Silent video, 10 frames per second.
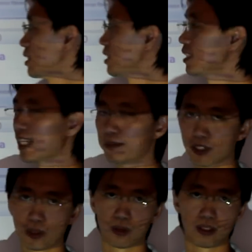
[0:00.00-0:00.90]
อนามส
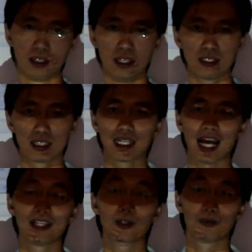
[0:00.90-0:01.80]
กุลซึ่งท้าย
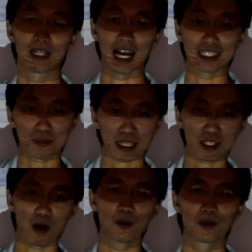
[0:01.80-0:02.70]
ที่สุดมันอาจจะเป็น
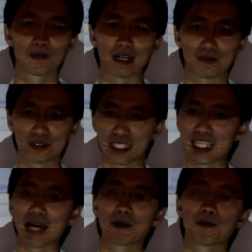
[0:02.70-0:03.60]
ข้อมูลแบบเยอะ
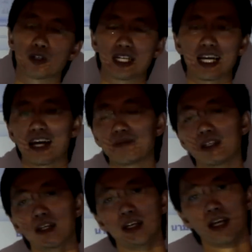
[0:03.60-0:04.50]
แยะไปหมดนะครับ
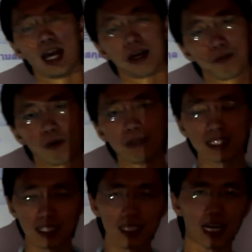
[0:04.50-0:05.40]
ผมมี
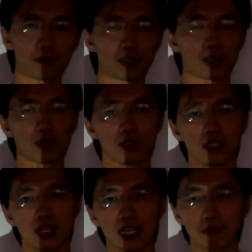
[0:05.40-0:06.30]
ชื่อกับนามสกุล
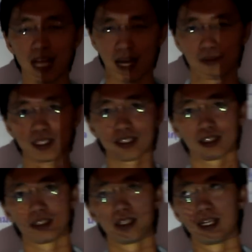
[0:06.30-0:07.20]
คำถามก็คือ
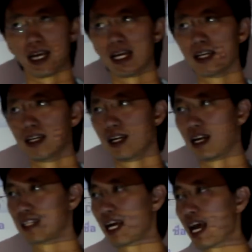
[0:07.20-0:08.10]
เอ๊ะ
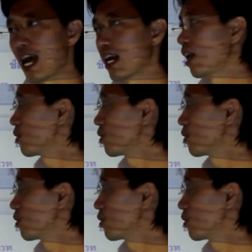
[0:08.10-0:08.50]
แล้วถ้าหากเราต้อง